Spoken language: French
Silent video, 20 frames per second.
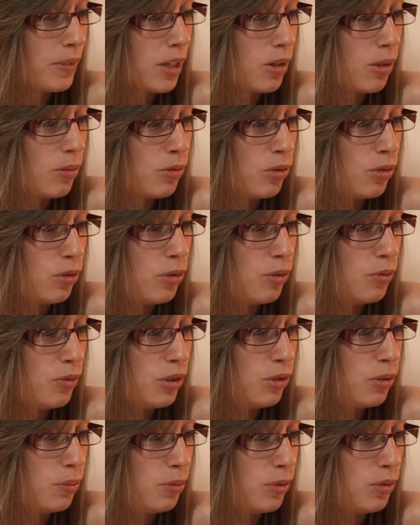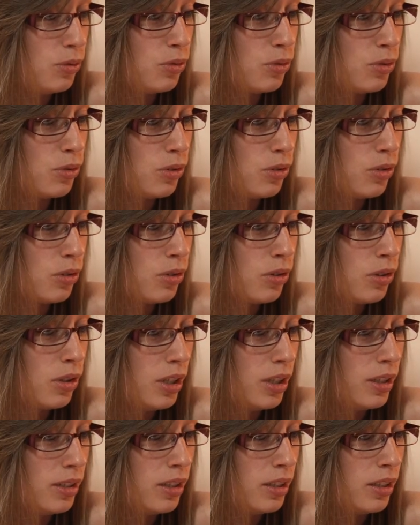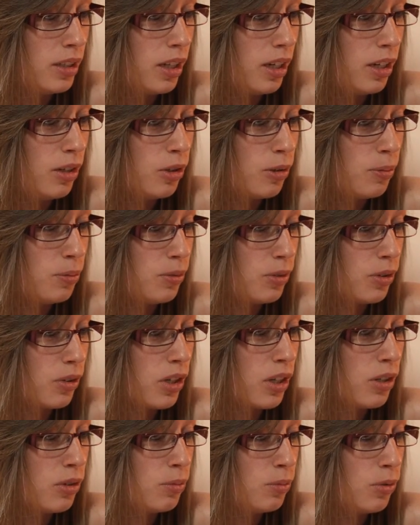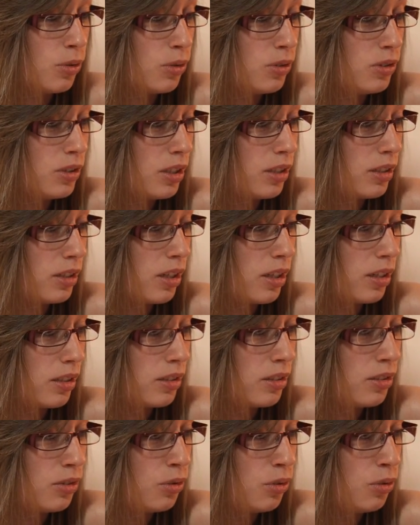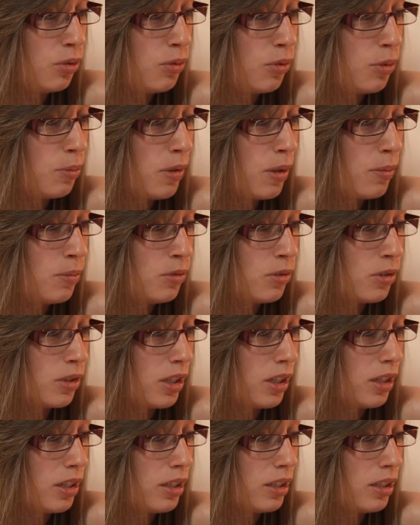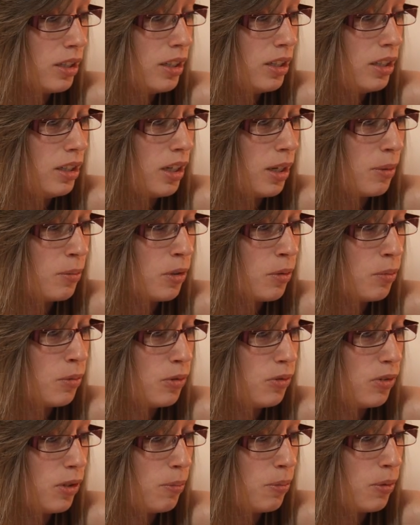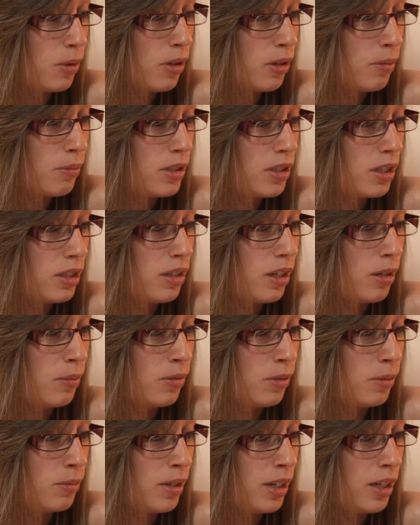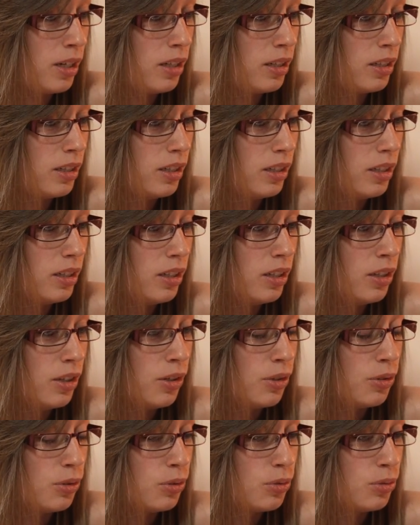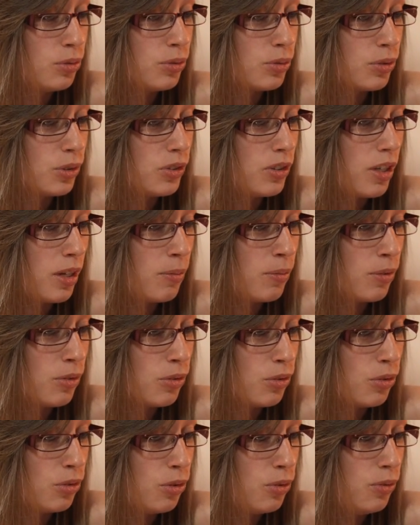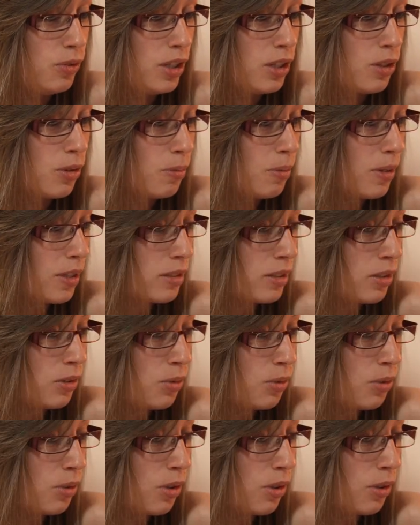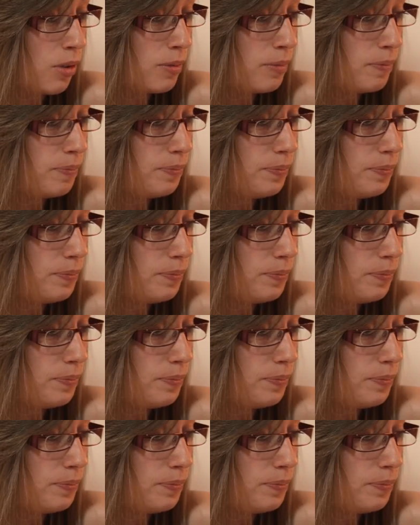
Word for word: comme je le fais depuis tout ce temps, alors plus rien ne me retiendra. Je ne veux pas mourir, la mort me fait peur, mais j'ai tellement mal, je souffre tellement, je ne vis que par cette horreur.